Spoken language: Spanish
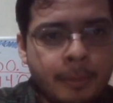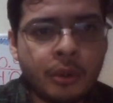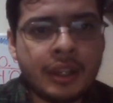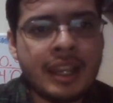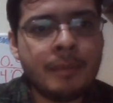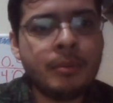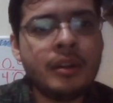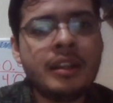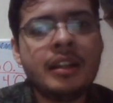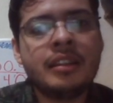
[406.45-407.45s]
porque al
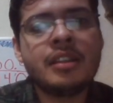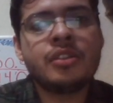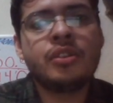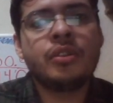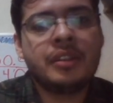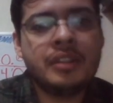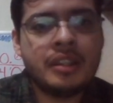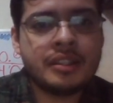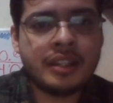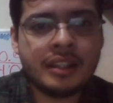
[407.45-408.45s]
poner atención y
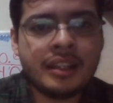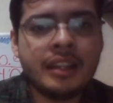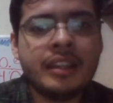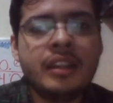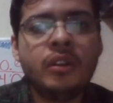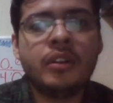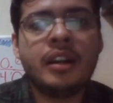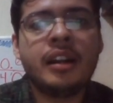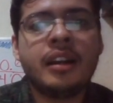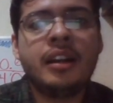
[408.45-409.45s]
estar tranquilo,
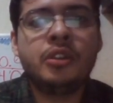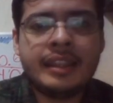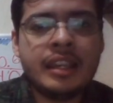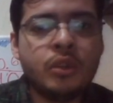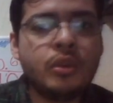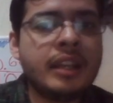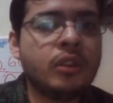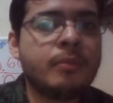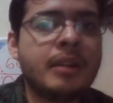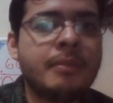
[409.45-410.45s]
relajado, te ayuda a
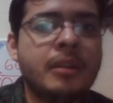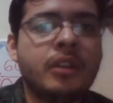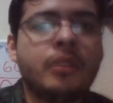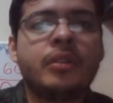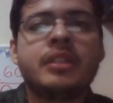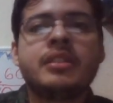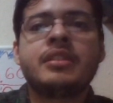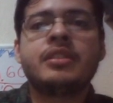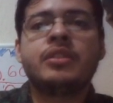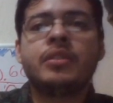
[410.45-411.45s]
tomar mejores
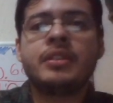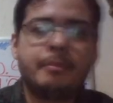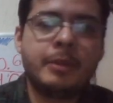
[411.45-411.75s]
decisiones.